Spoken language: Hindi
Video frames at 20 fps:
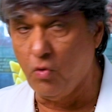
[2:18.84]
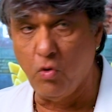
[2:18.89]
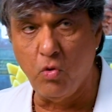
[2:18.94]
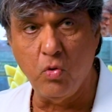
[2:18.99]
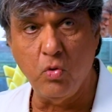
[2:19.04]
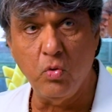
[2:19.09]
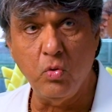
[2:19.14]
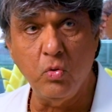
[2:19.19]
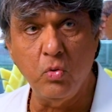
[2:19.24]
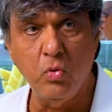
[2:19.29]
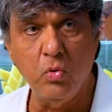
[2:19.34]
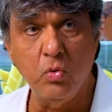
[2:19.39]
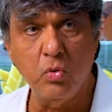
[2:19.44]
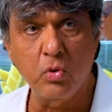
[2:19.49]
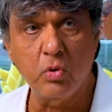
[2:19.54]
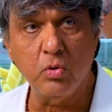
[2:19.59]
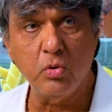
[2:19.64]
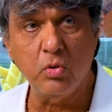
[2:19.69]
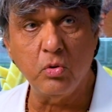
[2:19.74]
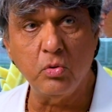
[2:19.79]

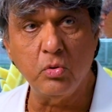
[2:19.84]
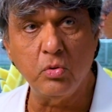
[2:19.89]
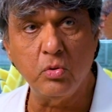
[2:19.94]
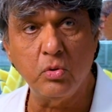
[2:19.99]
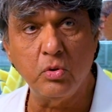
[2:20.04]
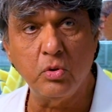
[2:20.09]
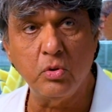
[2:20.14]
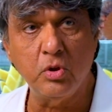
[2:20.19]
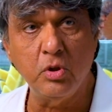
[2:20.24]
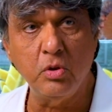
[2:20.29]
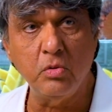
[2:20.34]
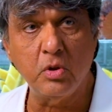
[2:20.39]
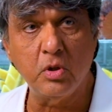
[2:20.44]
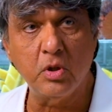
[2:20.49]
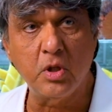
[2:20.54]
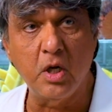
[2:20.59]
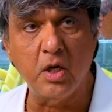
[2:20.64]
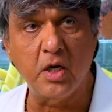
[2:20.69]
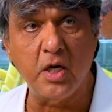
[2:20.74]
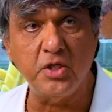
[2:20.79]
वो
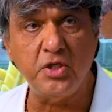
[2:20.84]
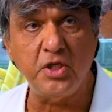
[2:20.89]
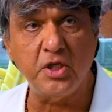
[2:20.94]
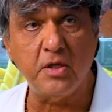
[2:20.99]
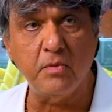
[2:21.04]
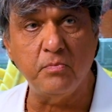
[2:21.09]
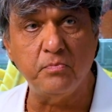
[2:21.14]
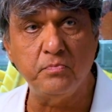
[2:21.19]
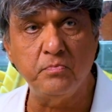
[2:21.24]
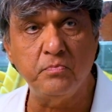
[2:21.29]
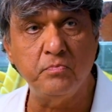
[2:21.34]
गंगा जी के